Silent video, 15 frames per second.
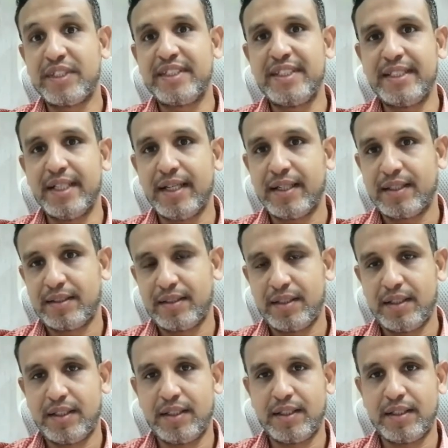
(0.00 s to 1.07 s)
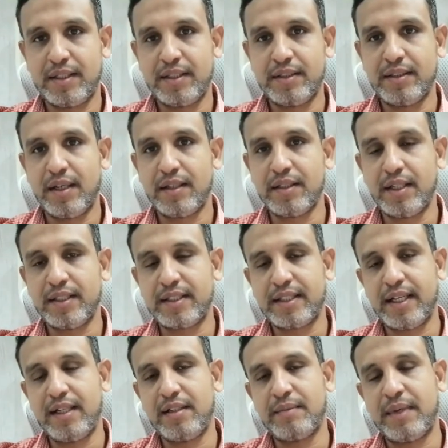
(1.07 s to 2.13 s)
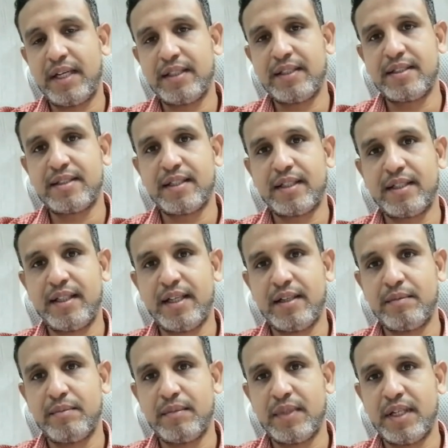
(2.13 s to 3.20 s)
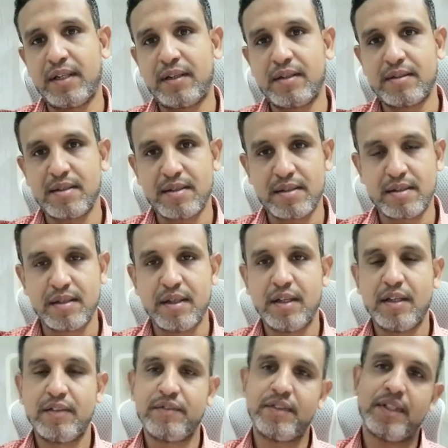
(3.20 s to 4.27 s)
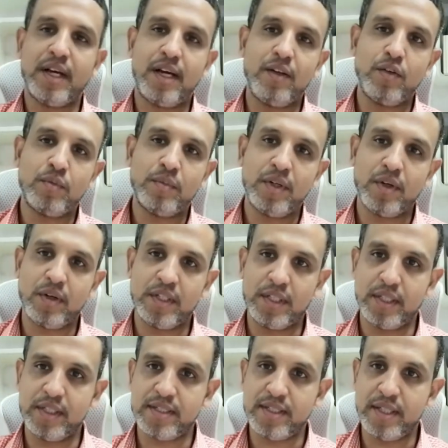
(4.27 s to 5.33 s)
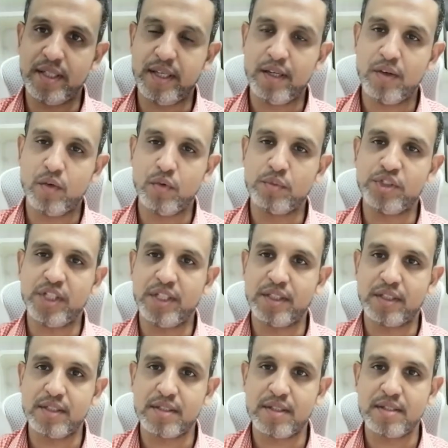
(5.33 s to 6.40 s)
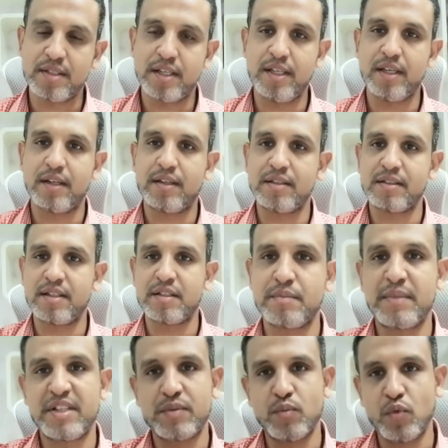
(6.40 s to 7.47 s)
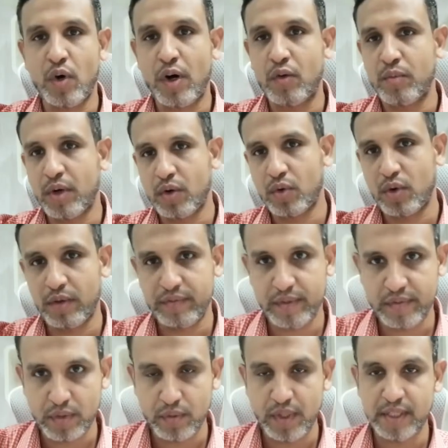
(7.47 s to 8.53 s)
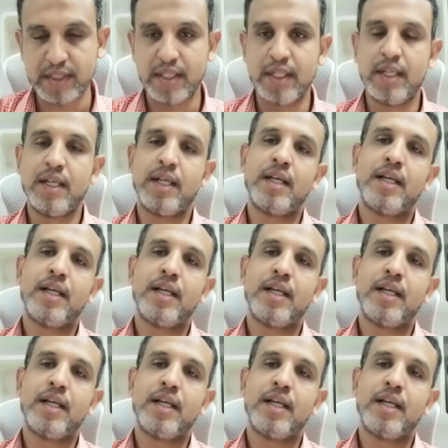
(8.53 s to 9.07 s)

وجديدة آه، النهاردة هنتكلم عن استخدام القصص في تعلم اللغة الإنجليزية ومش أي قصص هي قصص مسموعة ومقروءة في نفس الوقت